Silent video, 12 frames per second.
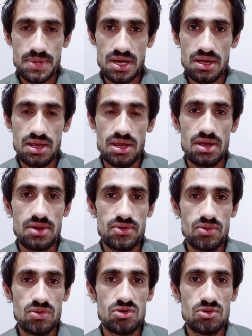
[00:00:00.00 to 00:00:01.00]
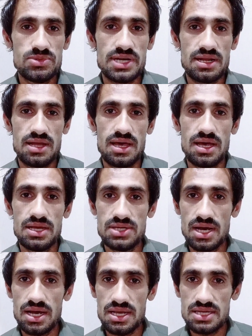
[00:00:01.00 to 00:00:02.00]
अपना एक यूट्यूब चैनल है
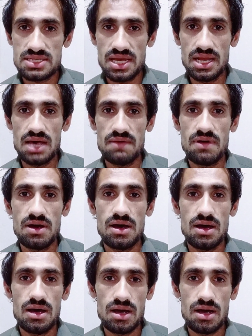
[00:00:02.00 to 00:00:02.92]
या इसके अलावा